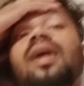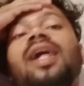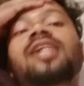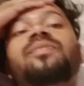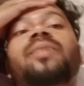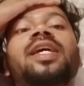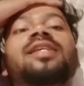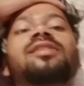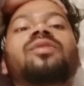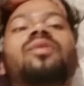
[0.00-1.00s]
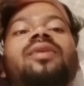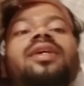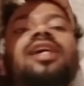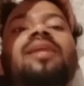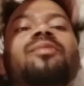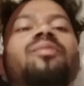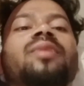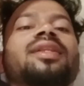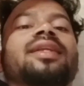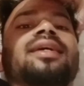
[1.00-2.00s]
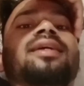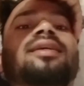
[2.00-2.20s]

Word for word: गाइस फ्रेश होके आपको मिलते हैं